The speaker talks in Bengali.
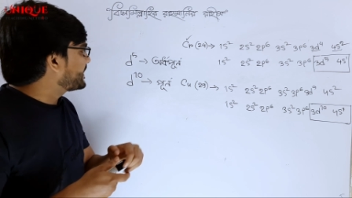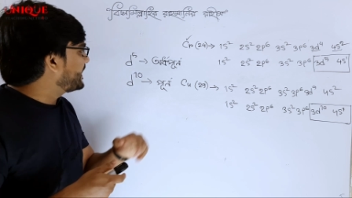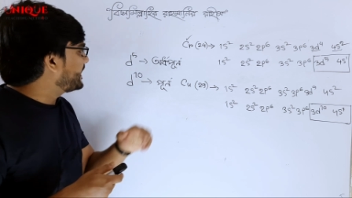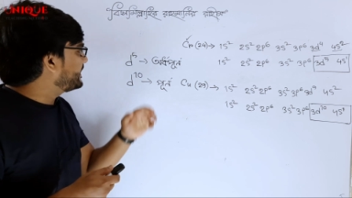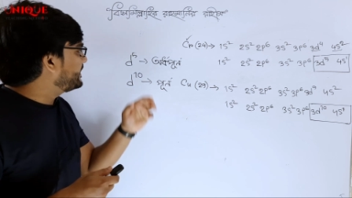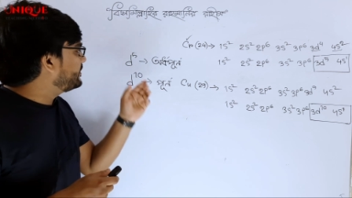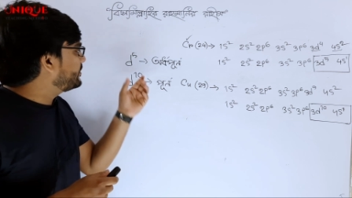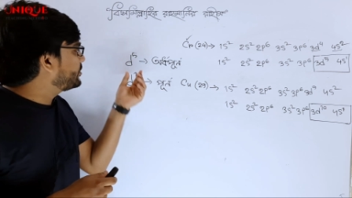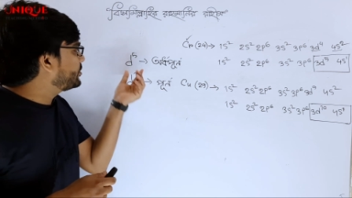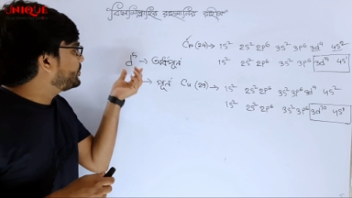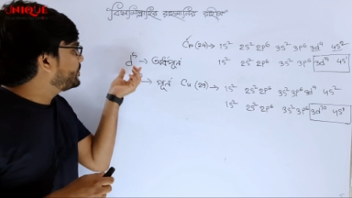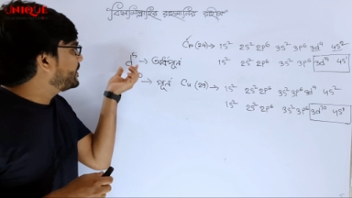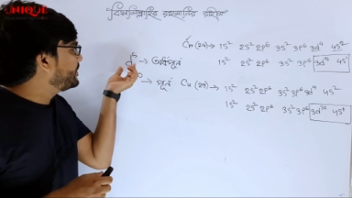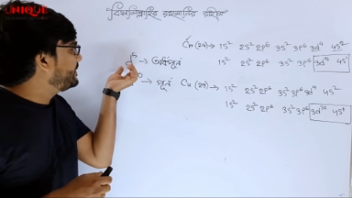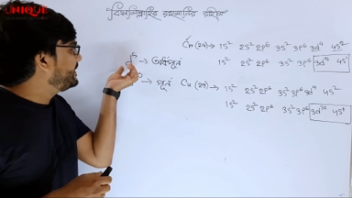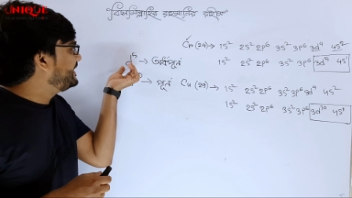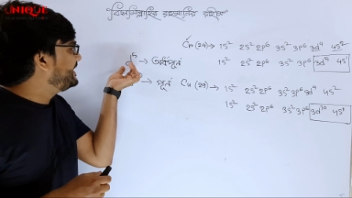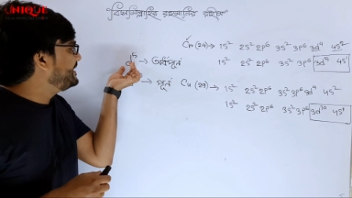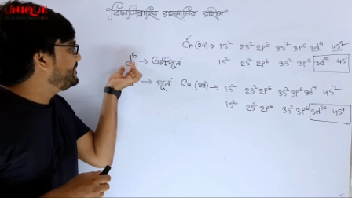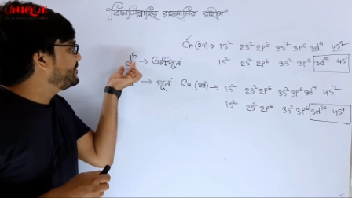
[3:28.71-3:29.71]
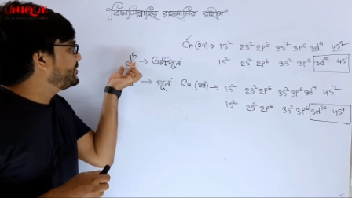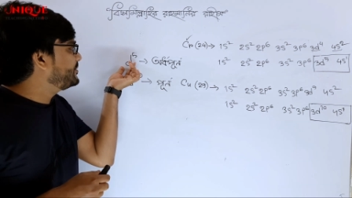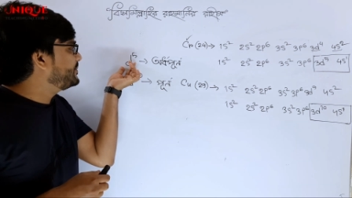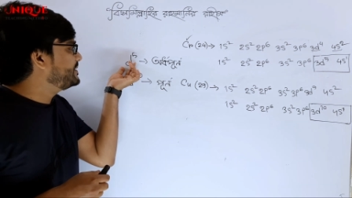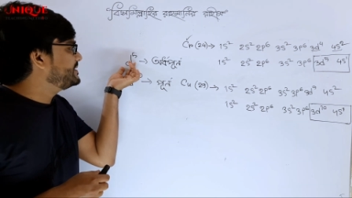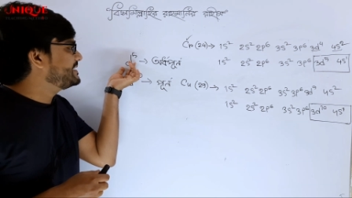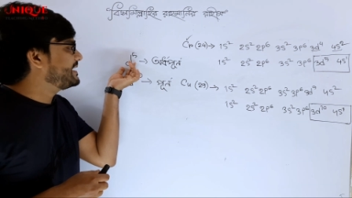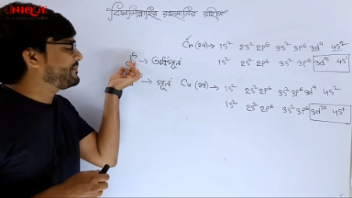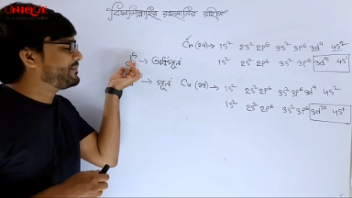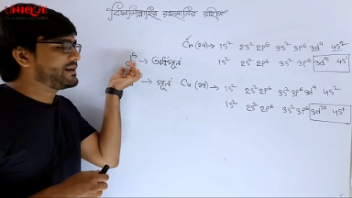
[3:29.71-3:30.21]
একই রকমভাবে ডি
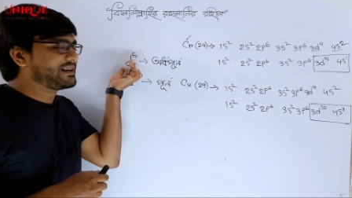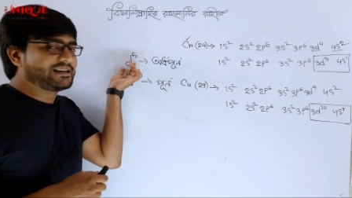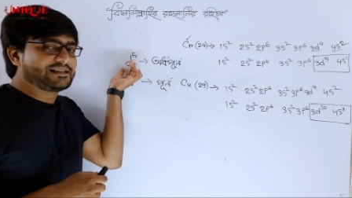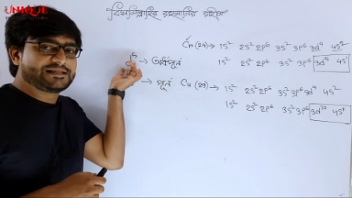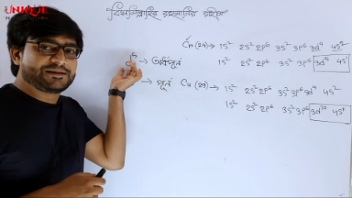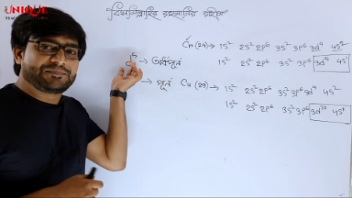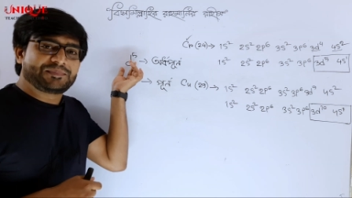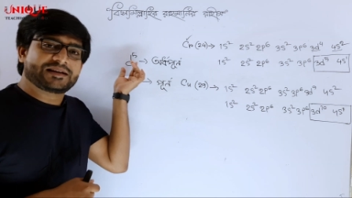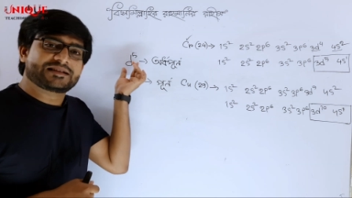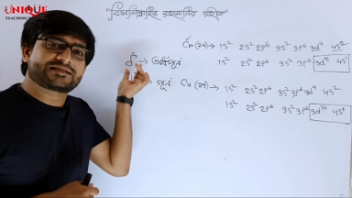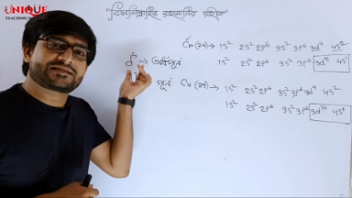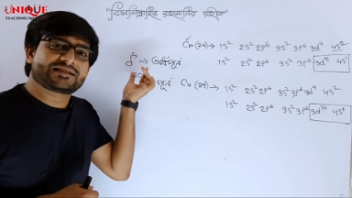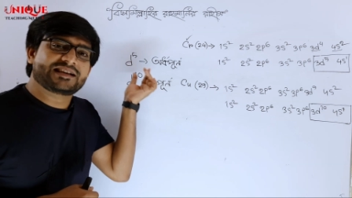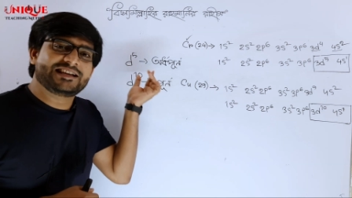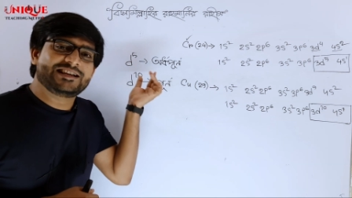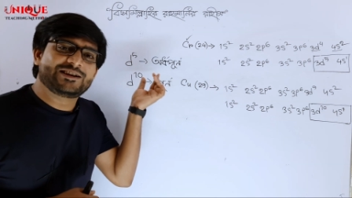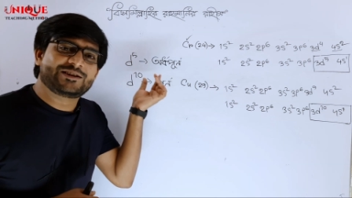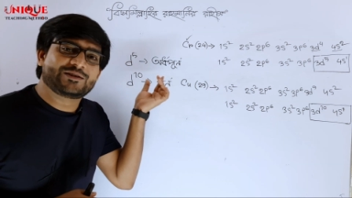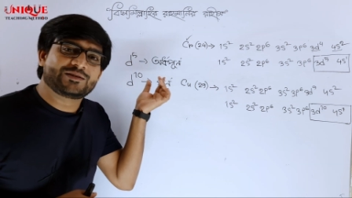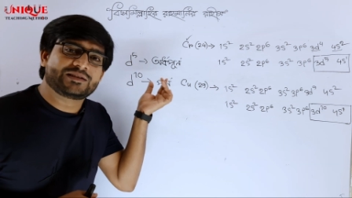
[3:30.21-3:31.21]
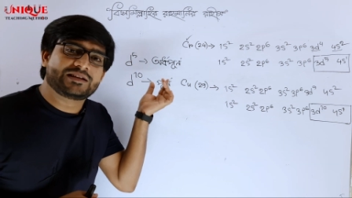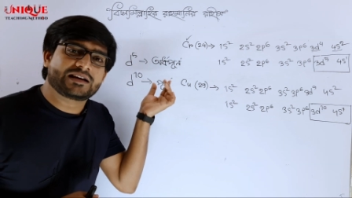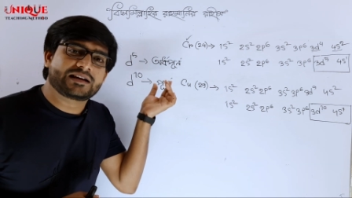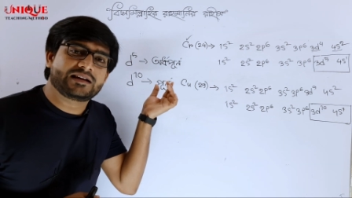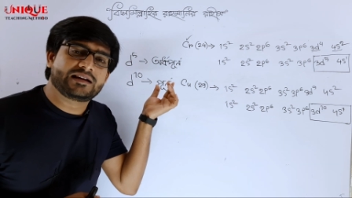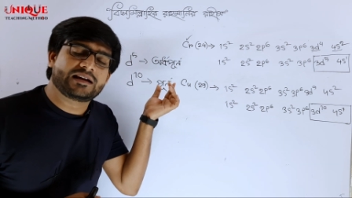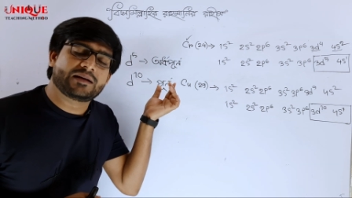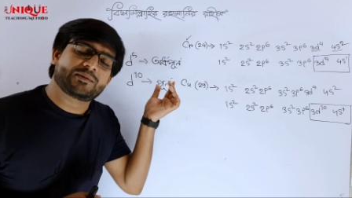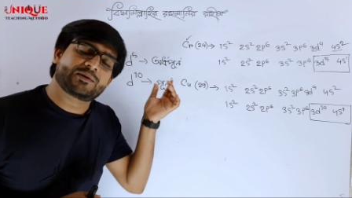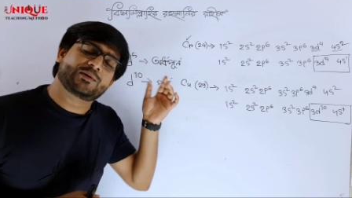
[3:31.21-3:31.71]
বলবে যে আমার কাছে পাঁচটা ইলেকট্রন
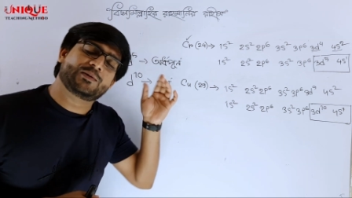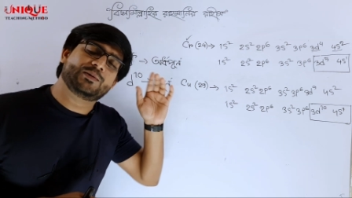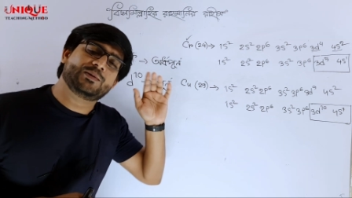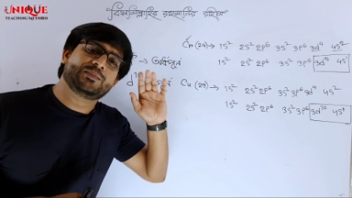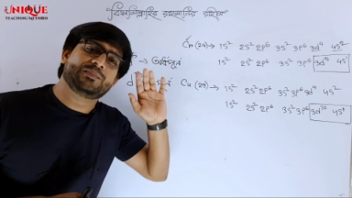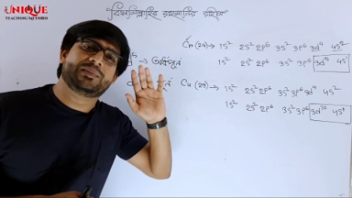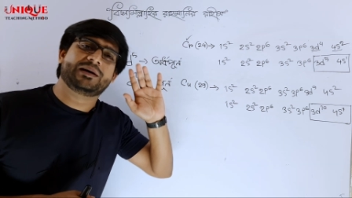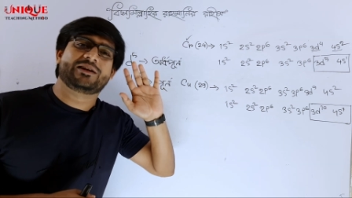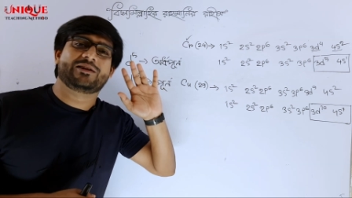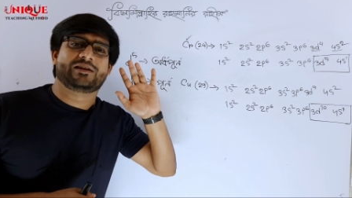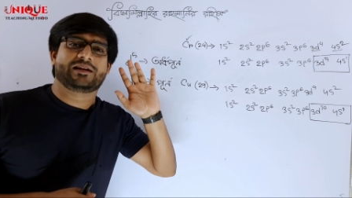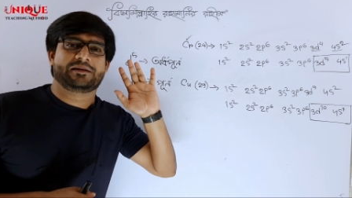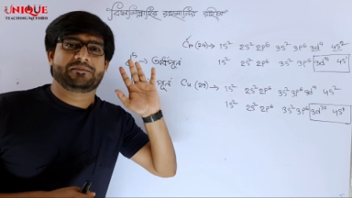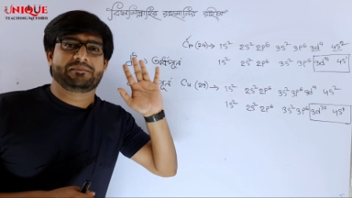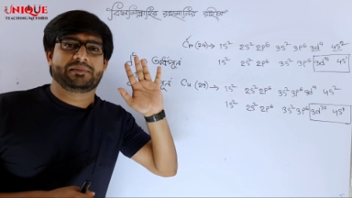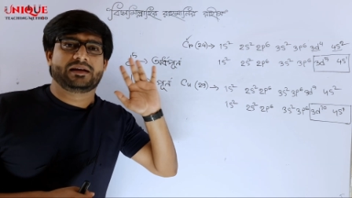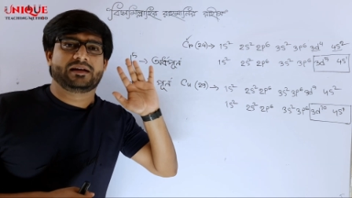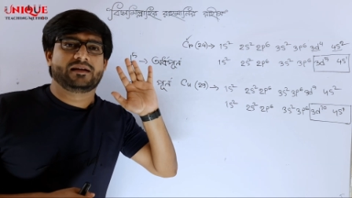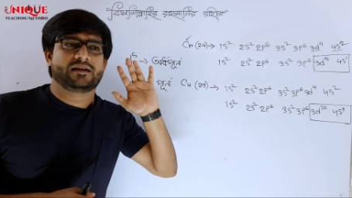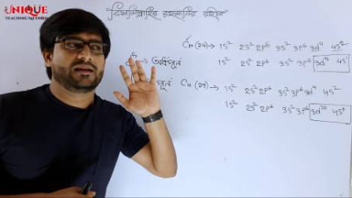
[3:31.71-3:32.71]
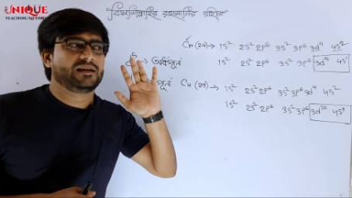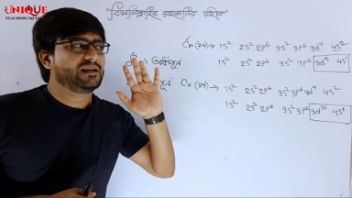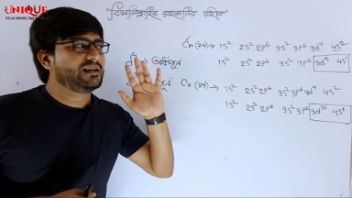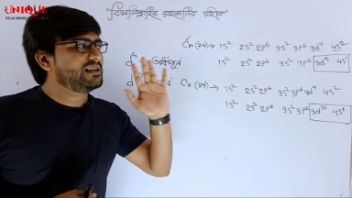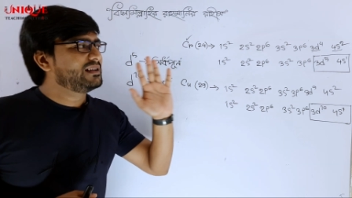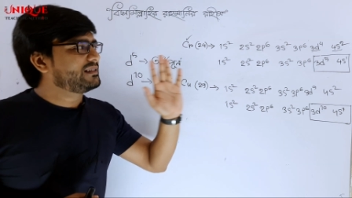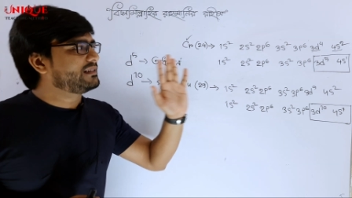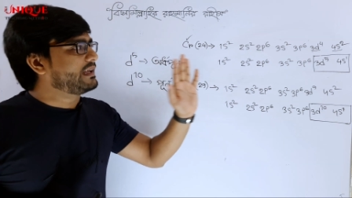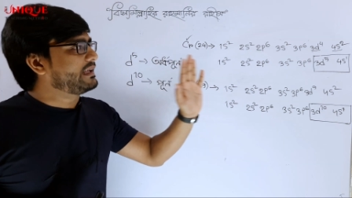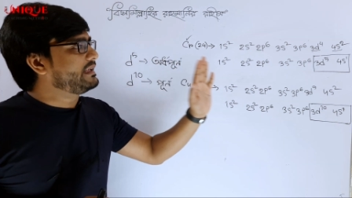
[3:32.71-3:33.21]
থাকলে না আমার খুব ভালো লাগবে
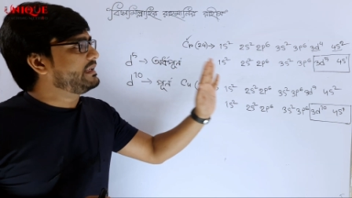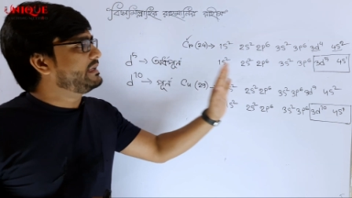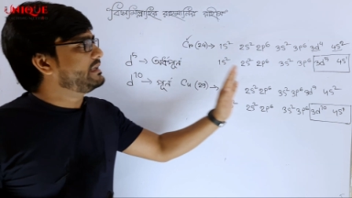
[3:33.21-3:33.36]
তাই